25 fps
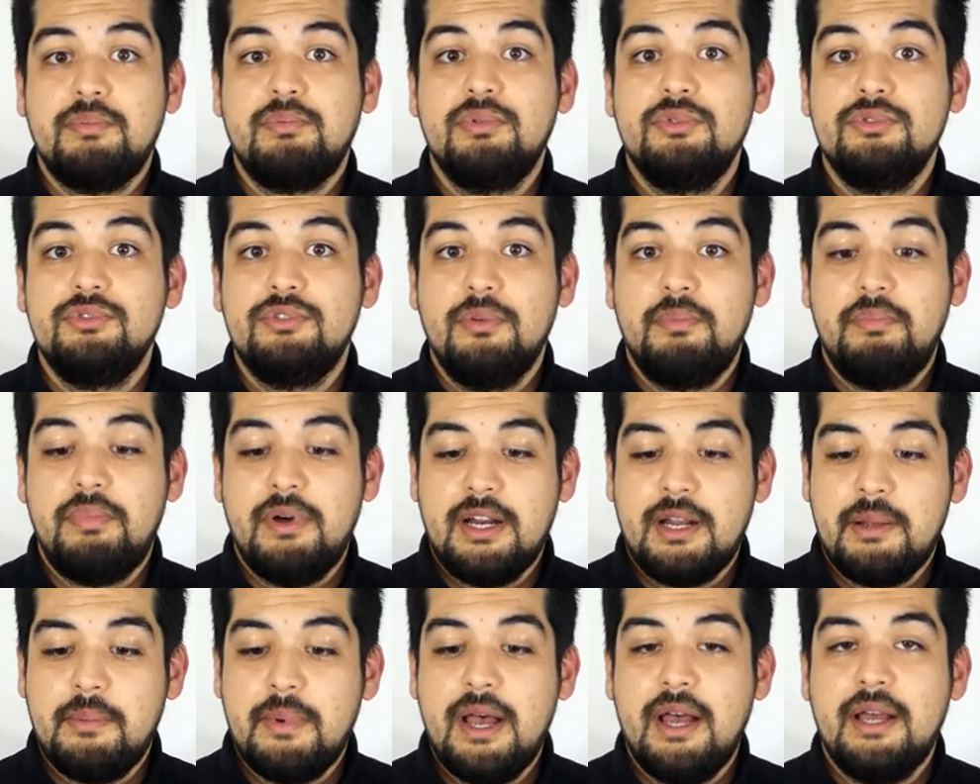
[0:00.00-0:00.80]
appunto il
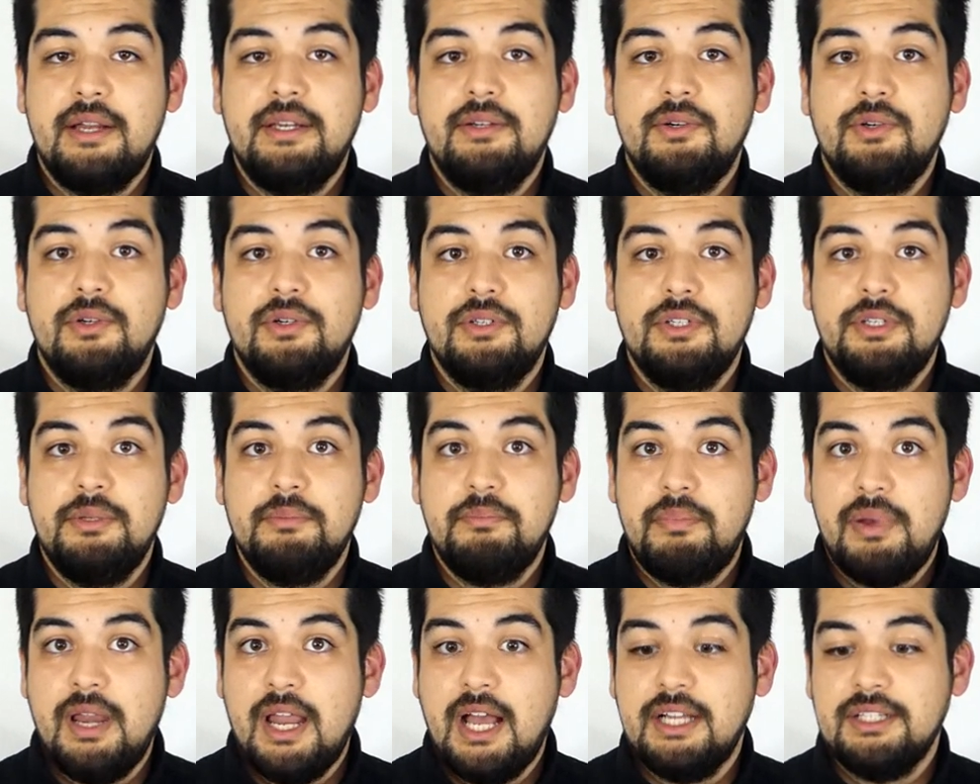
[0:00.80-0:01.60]
paramano
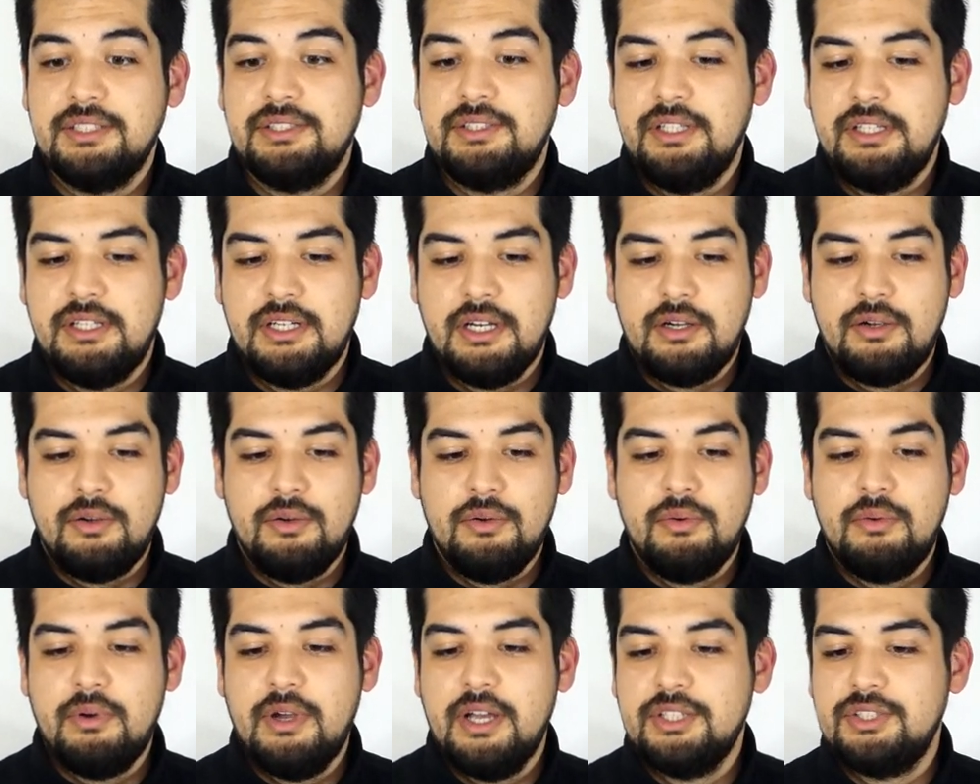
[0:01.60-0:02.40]
in plastica
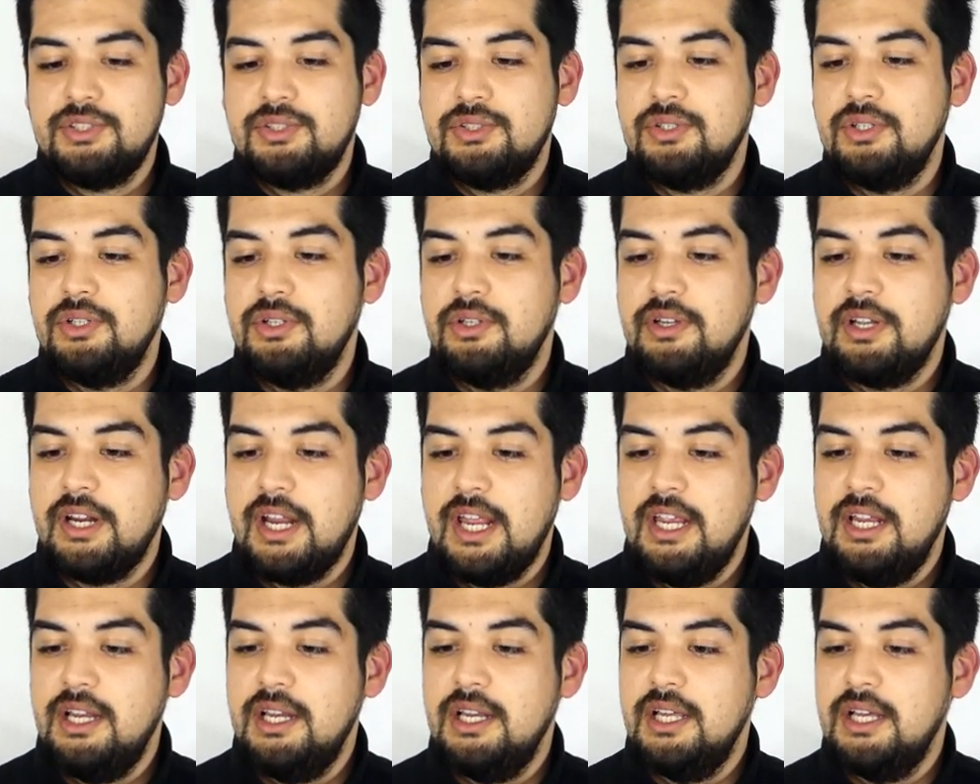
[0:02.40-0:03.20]
con questo
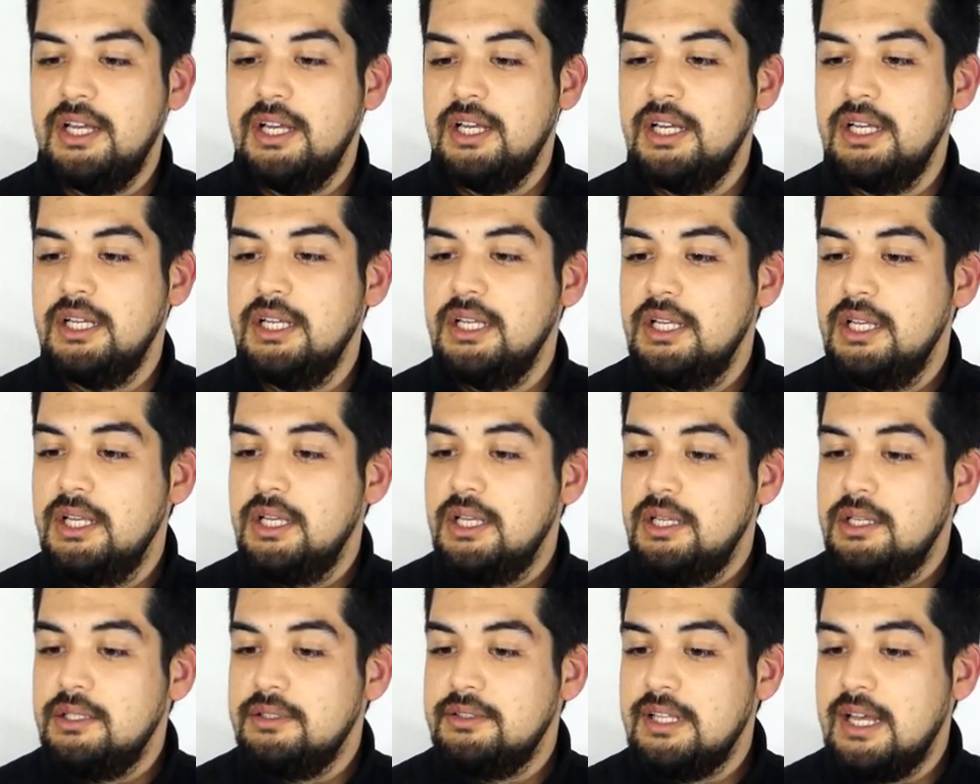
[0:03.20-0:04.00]
rail
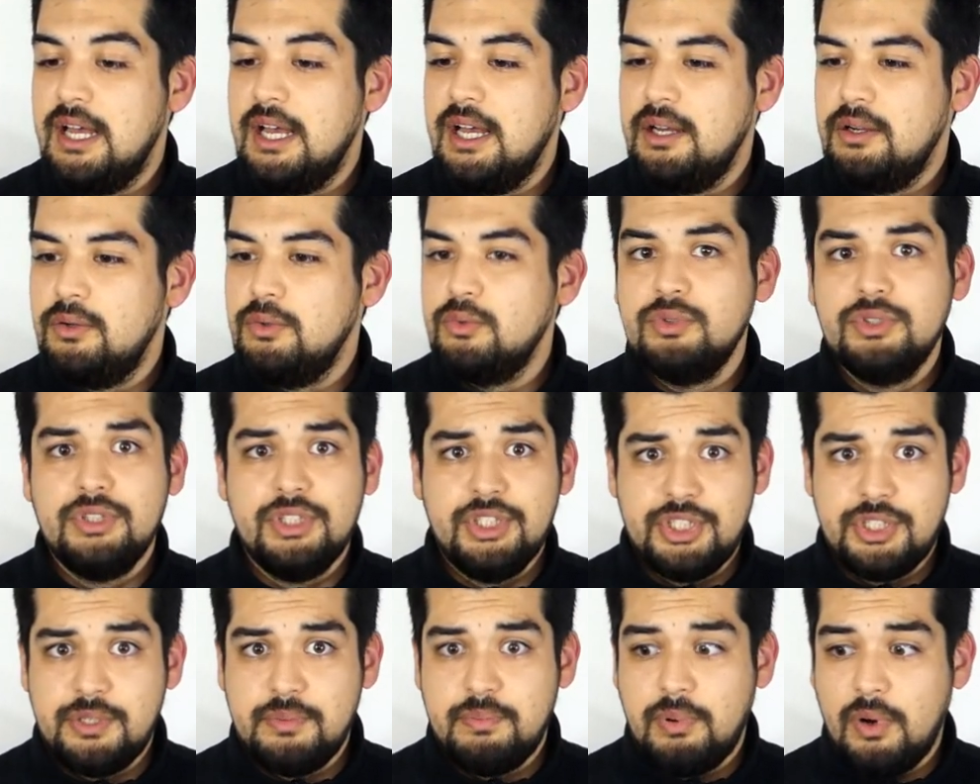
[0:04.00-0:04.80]
da
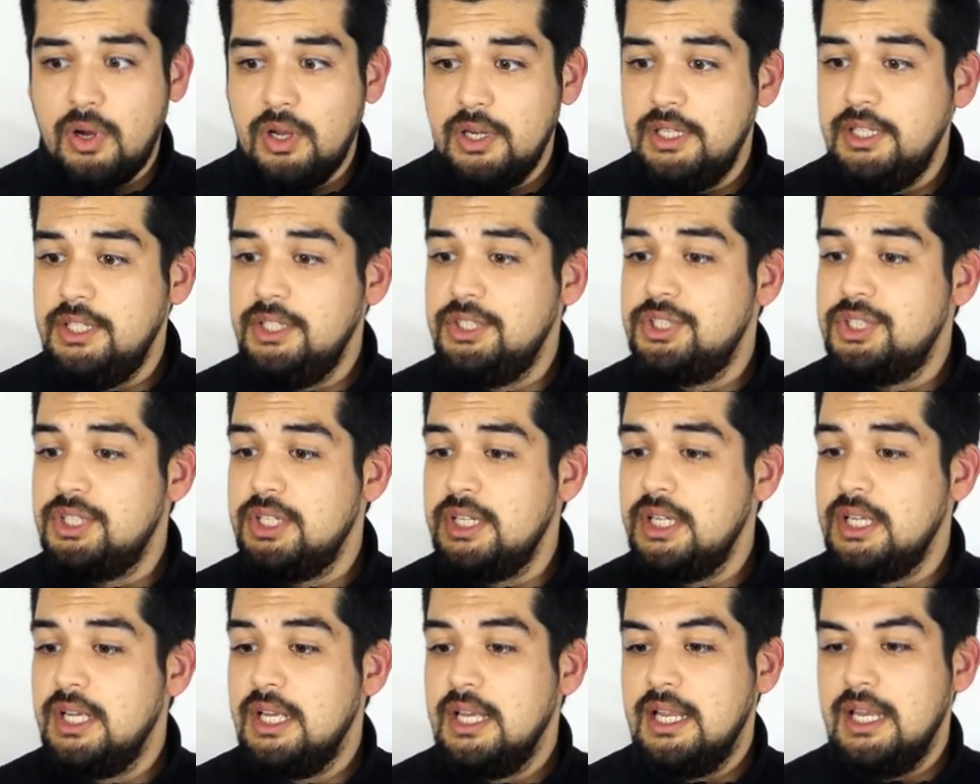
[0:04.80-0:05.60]
11
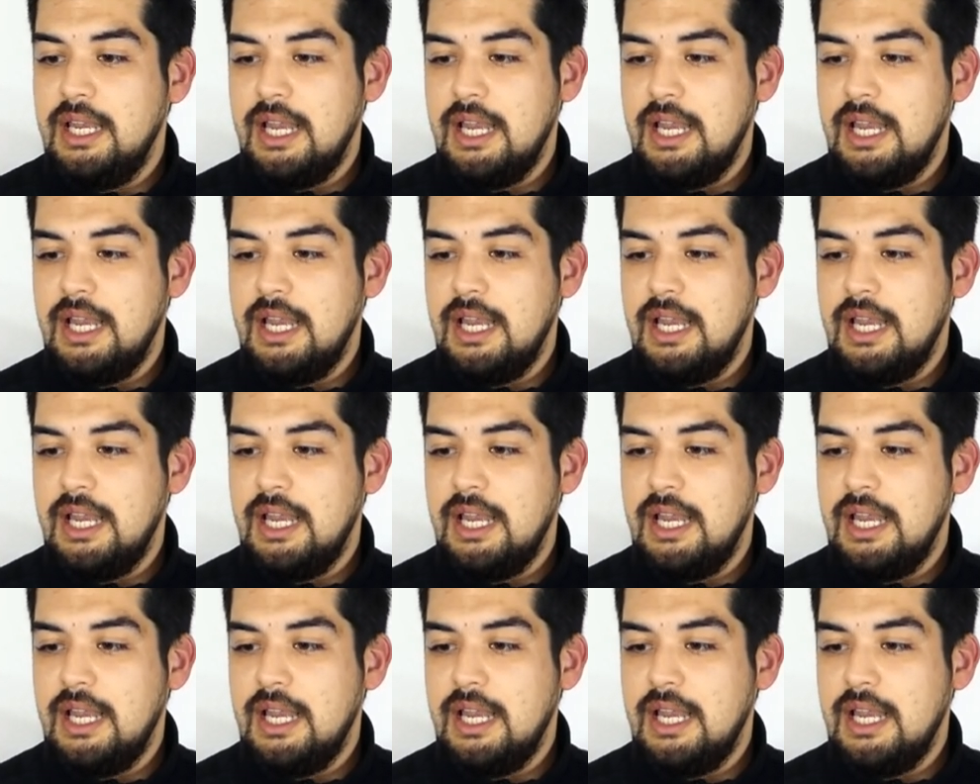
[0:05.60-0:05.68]
pollici,